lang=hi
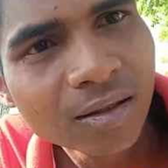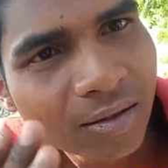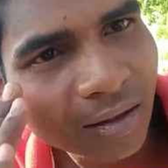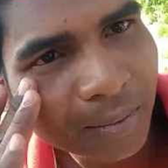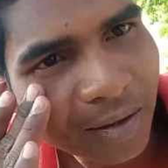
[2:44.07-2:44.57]

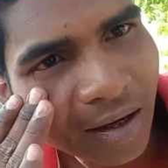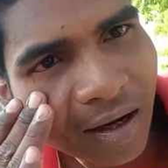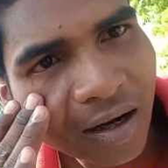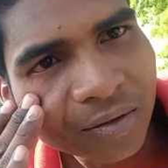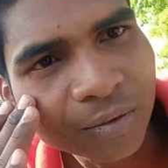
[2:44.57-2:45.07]
देखिए मेरा
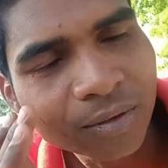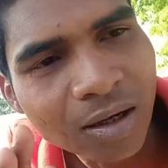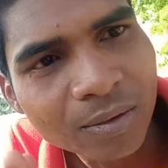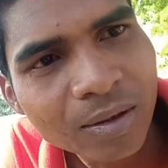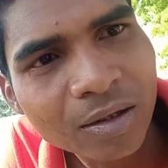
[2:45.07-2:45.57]
आँख
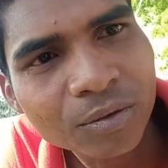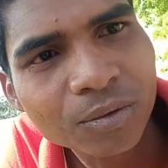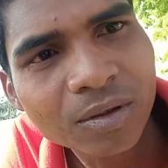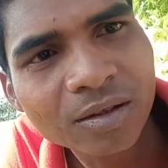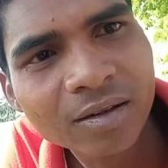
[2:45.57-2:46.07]
सूझा हुआ है
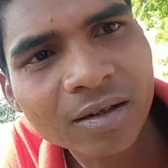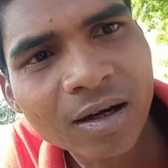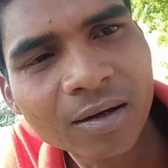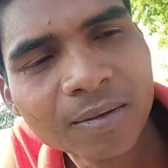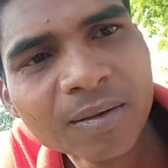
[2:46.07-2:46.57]
सोने के
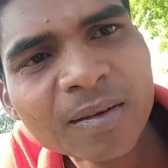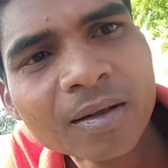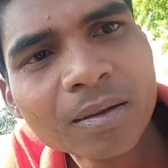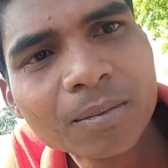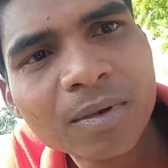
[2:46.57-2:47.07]
कारण
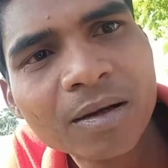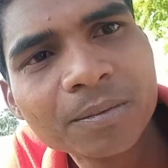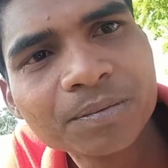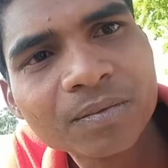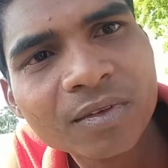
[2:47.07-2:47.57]
मैं
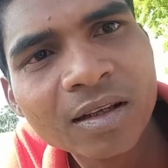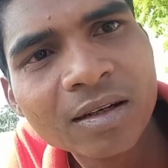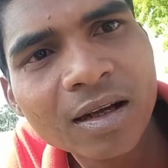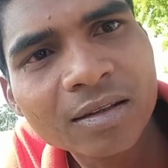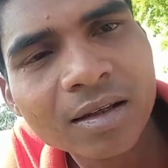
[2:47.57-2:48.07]

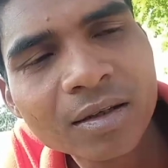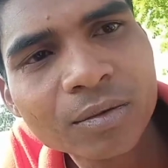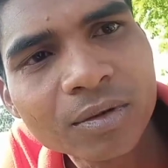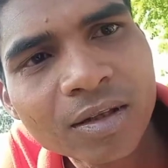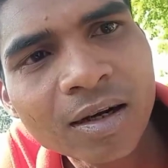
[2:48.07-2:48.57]
दिन रात यहीं
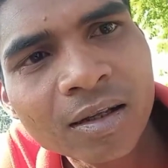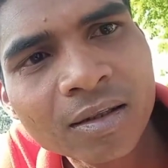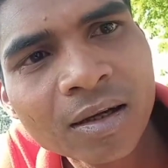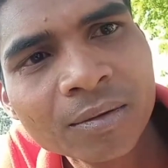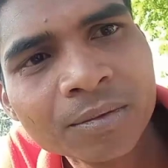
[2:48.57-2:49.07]
सोता
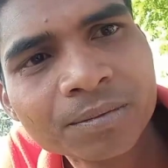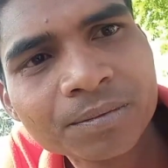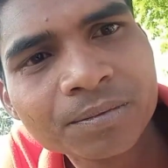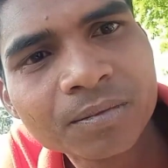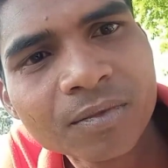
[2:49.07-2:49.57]
रहता हूँ
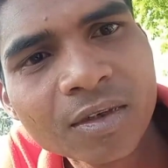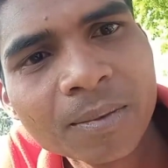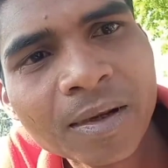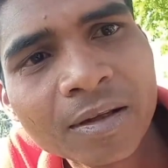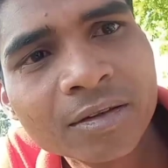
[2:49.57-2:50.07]

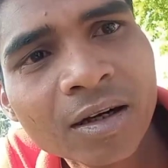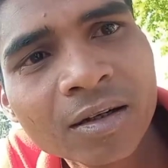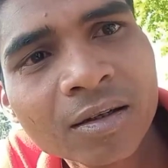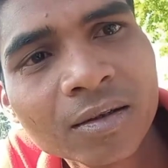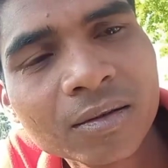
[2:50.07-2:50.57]
कि मेरा
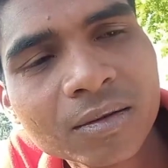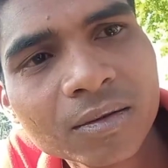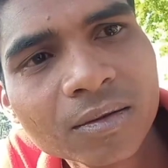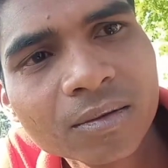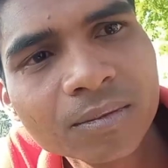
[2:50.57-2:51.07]
जग
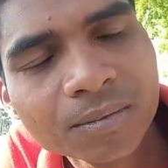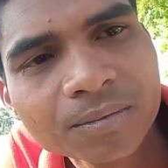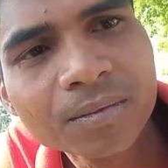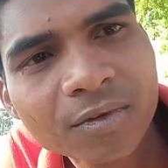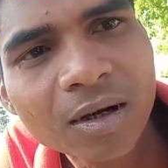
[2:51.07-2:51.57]

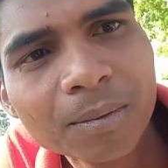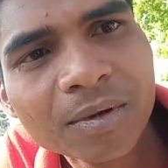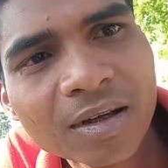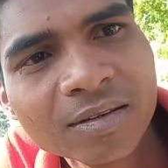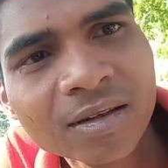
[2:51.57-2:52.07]
कब
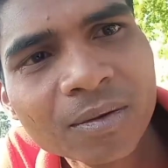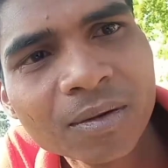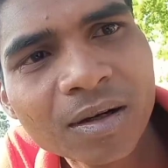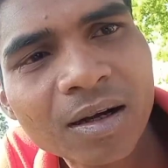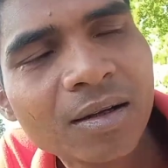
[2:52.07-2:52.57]
कैसे
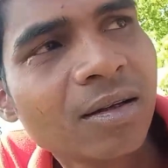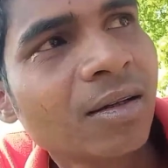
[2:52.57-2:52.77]
होगा